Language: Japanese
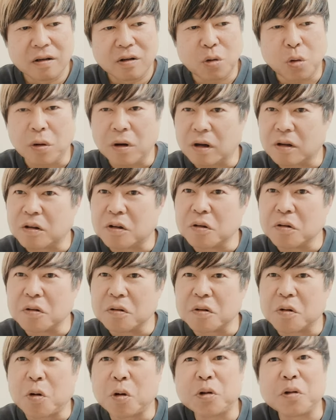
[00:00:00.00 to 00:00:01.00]
とかって
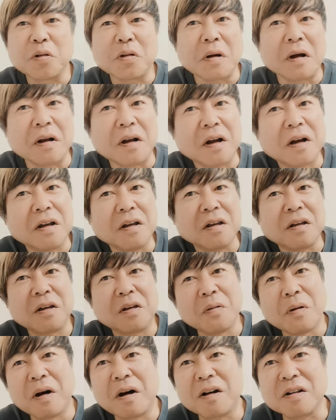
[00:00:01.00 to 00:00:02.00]
いうことではない
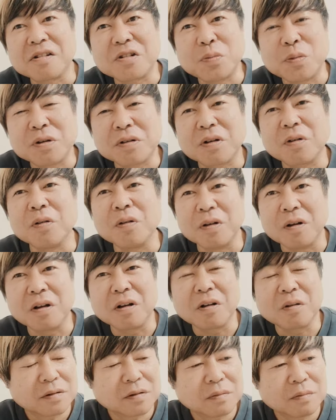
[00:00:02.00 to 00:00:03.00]
気はしますけどね。
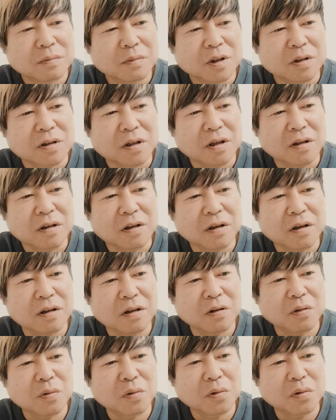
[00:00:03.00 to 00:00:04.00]
まあ、性的
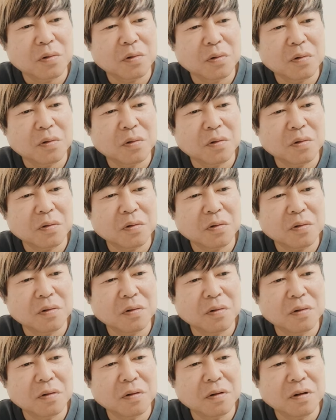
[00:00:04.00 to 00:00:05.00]
なこと
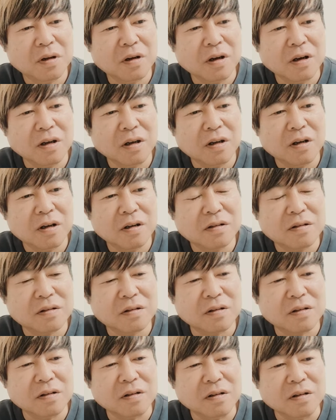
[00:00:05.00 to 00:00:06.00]
に限らず、
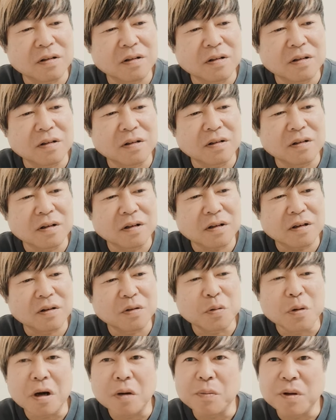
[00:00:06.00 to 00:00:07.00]
なんか
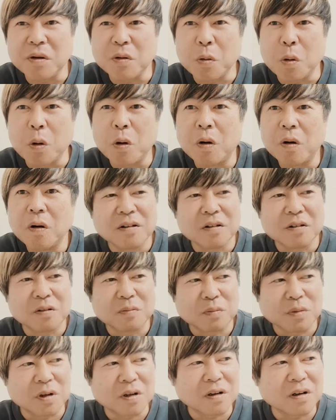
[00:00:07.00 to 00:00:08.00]
恨みを、
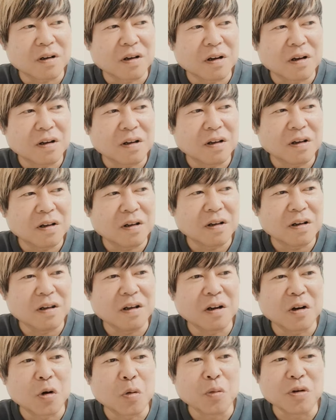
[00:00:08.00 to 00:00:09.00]
まあ、なんか
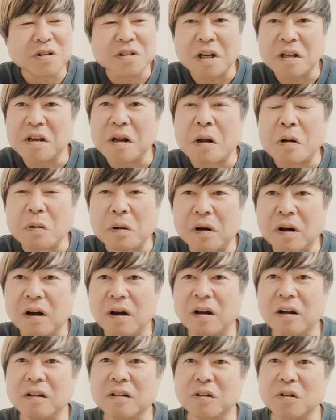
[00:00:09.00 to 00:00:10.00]
嫌な思いしたんじゃないのか
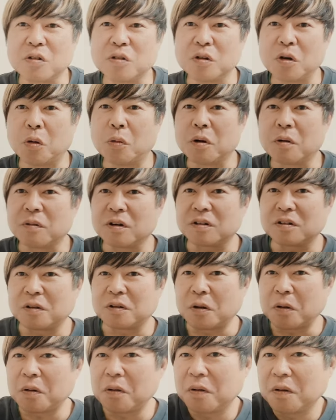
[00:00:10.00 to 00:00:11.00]
な、なんていうふうに思います
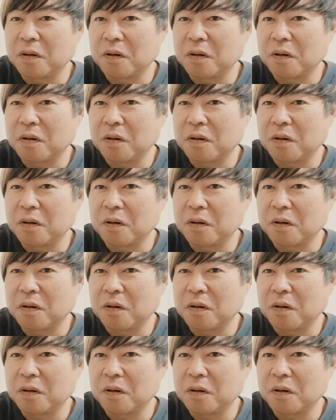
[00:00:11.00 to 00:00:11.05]
よ。